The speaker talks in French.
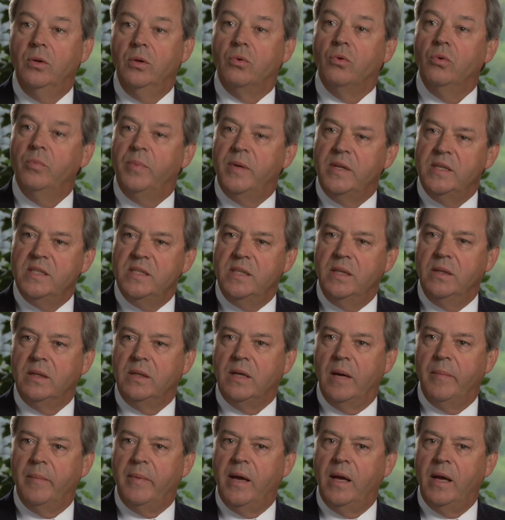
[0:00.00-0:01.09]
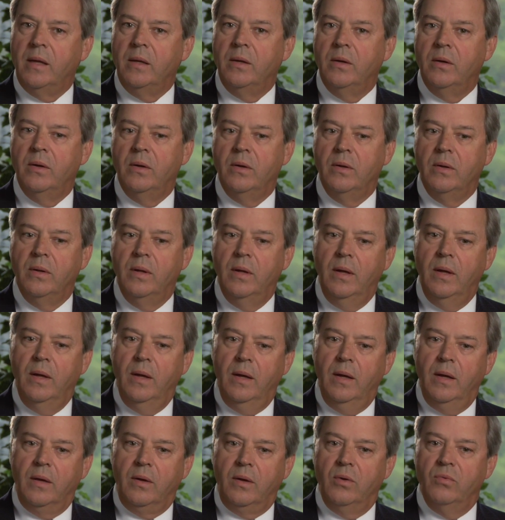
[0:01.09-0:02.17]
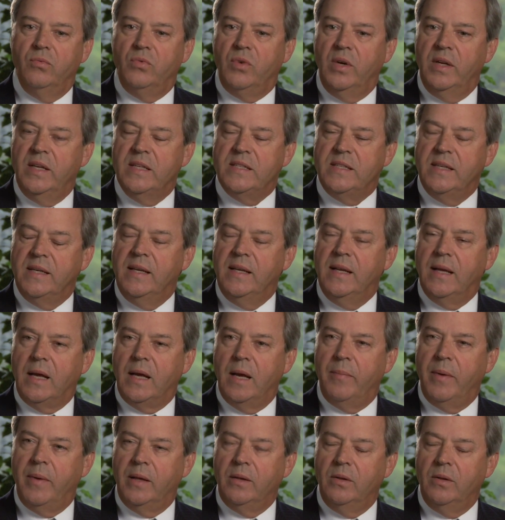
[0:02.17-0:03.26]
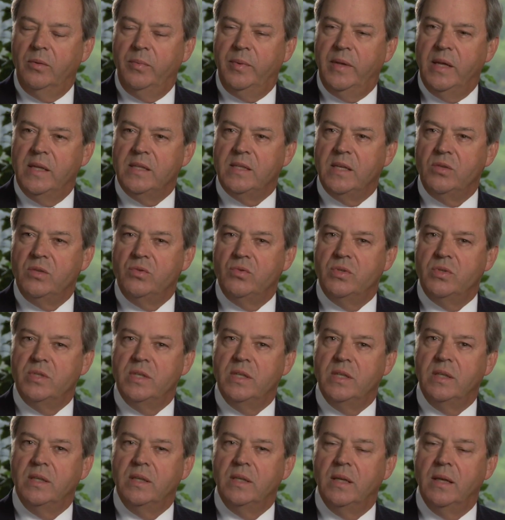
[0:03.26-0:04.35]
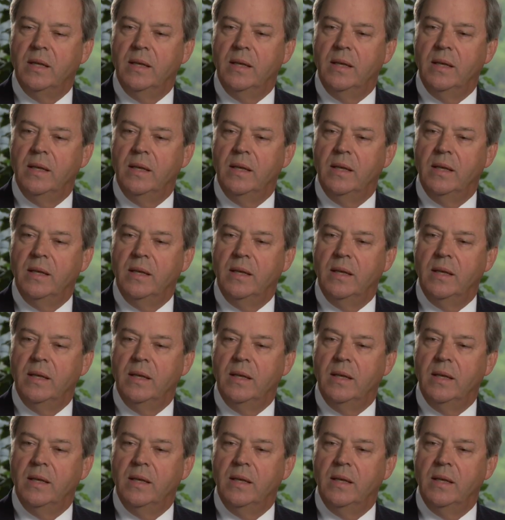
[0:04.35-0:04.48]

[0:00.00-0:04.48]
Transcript: de co-présider une campagne que vous connaissez, qui est la campagne de l'hôpital Sainte-Justine,